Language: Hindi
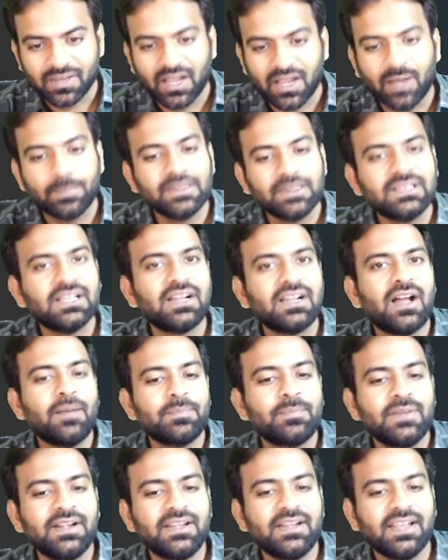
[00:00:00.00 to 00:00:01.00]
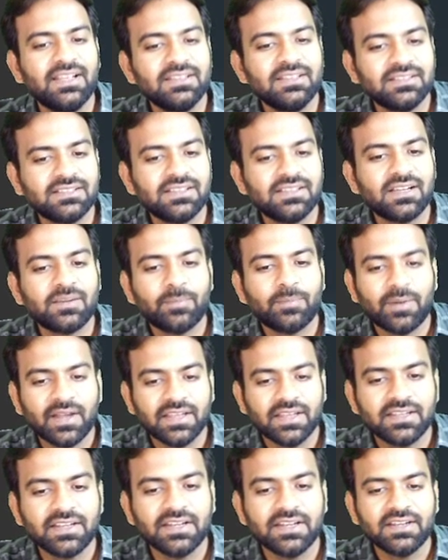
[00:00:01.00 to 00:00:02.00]
अभी तक आपने टेंथ तक
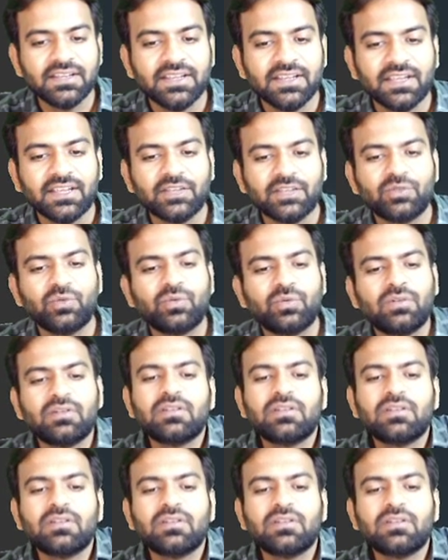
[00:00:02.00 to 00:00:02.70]
पढ़ाई करी है तो